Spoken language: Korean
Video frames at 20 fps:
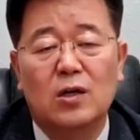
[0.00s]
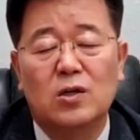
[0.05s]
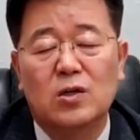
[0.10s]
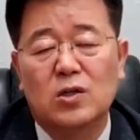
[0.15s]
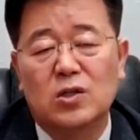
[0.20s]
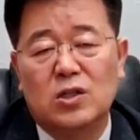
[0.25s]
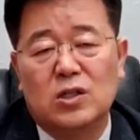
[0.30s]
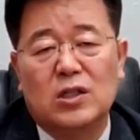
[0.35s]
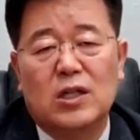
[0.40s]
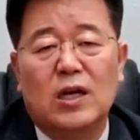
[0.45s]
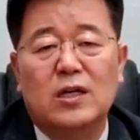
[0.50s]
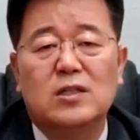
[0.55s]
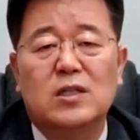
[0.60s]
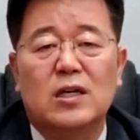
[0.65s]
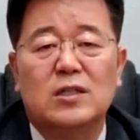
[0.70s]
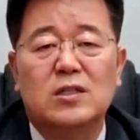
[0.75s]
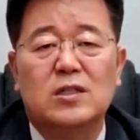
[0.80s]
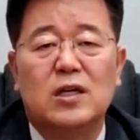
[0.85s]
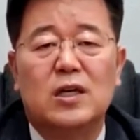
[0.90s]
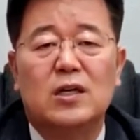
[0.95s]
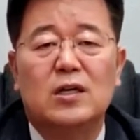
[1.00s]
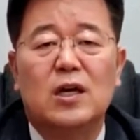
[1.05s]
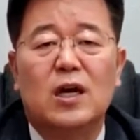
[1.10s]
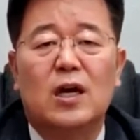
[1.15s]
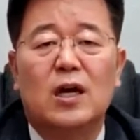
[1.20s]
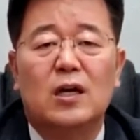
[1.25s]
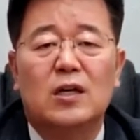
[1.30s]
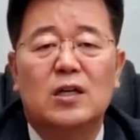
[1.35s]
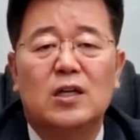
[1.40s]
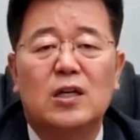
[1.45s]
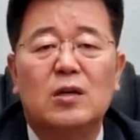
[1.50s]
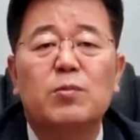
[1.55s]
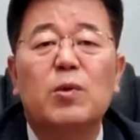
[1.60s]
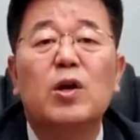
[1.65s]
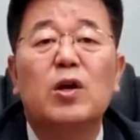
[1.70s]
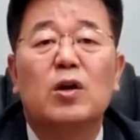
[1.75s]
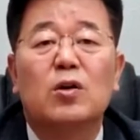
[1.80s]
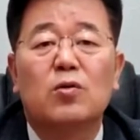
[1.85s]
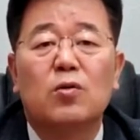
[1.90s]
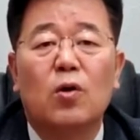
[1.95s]
그 신앙 자체에
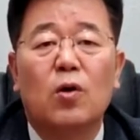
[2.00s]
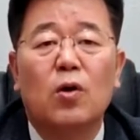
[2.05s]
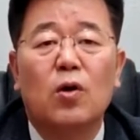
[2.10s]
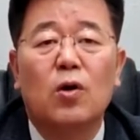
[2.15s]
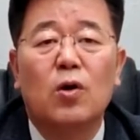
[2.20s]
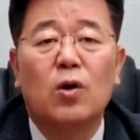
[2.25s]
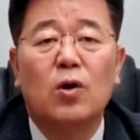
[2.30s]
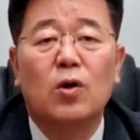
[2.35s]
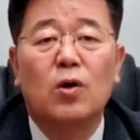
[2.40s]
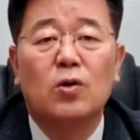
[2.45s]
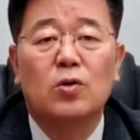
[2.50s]
힘을 얻고